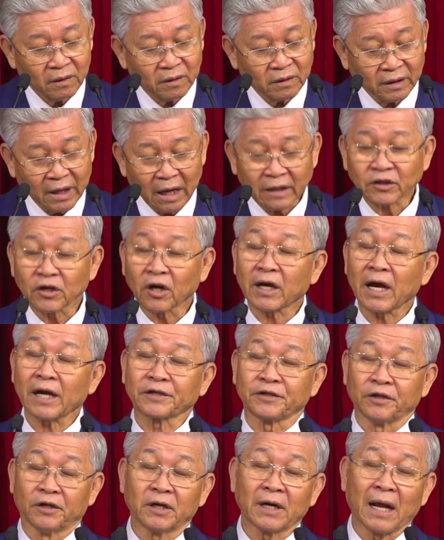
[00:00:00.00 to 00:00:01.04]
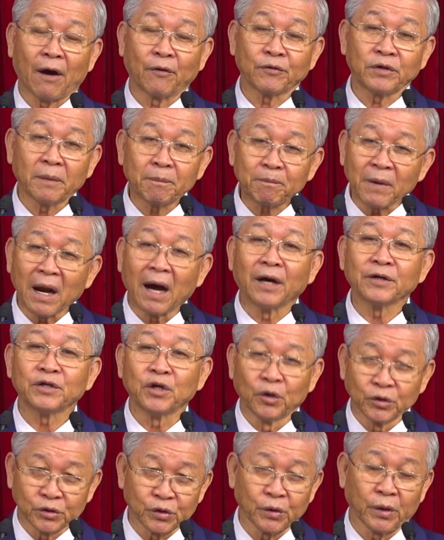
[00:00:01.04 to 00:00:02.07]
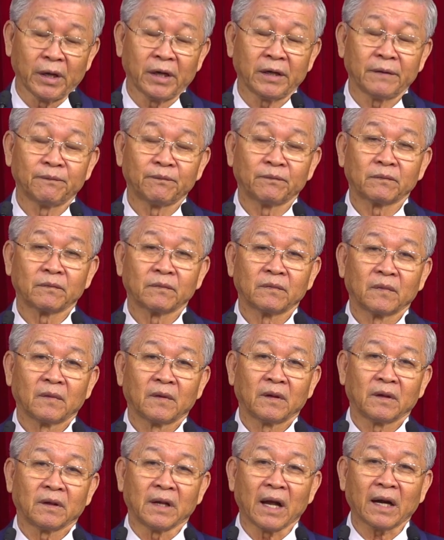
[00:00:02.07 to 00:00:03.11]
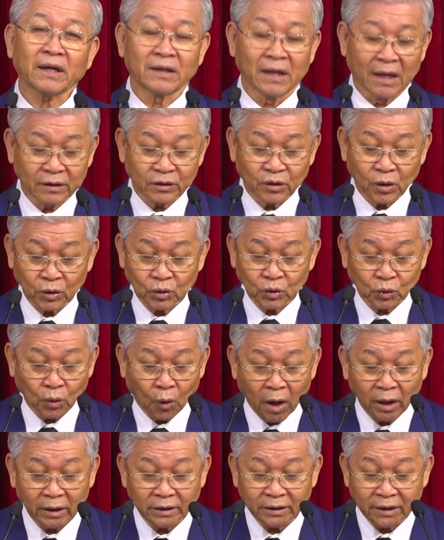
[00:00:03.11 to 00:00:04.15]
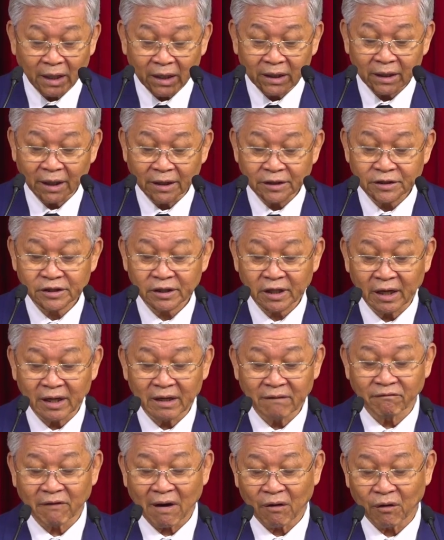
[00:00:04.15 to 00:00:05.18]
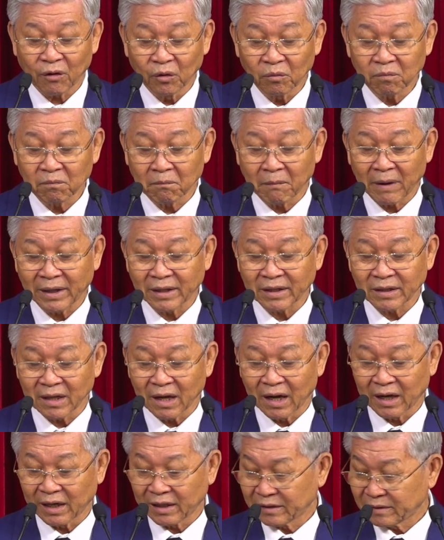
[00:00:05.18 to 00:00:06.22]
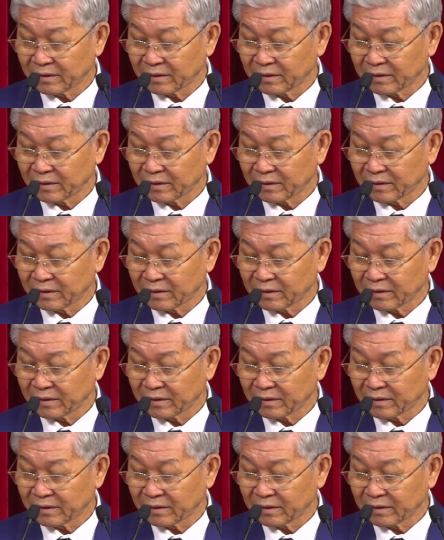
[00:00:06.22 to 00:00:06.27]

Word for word: nhắc cho các trưởng lão giúp đỡ Giô-xê, nhắc nhở cho toàn dân Israel vào lúc bấy giờ